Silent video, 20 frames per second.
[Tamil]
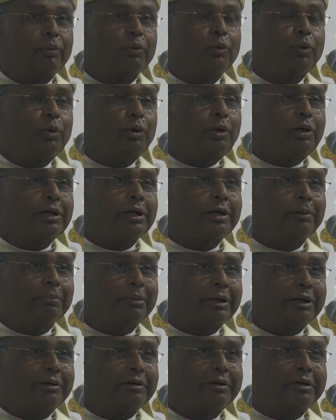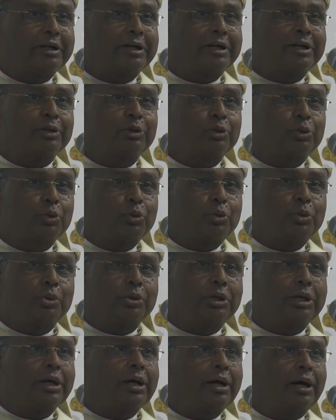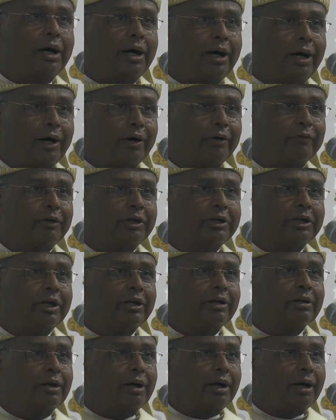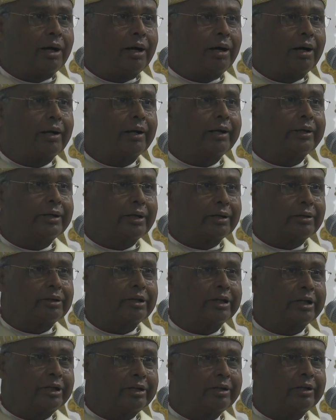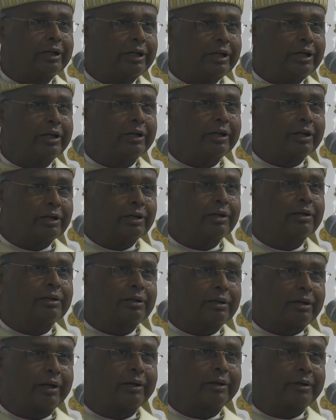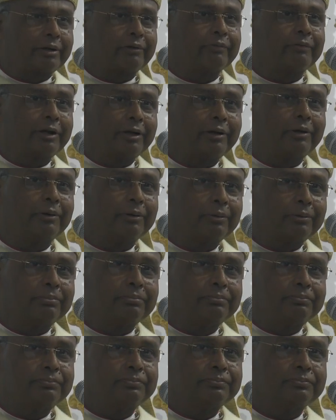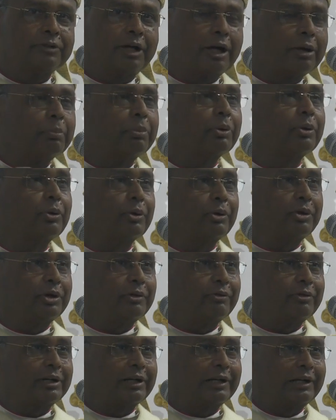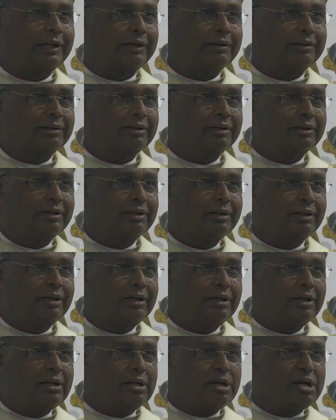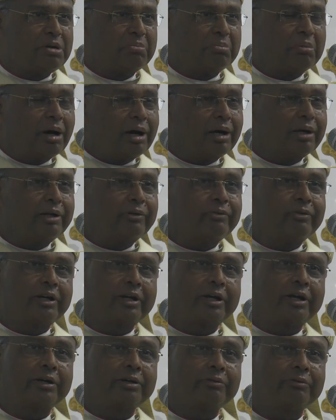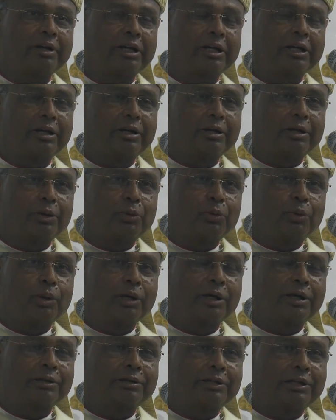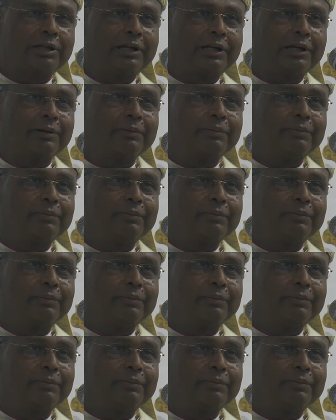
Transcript: உள்ளம் என்ற தூய ஆவியின் ஆலயத்தை நீங்கள் கட்ட வேண்டும் அன்புக்குரியவர்களே மாறி வர வருகின்ற உலகத்திலே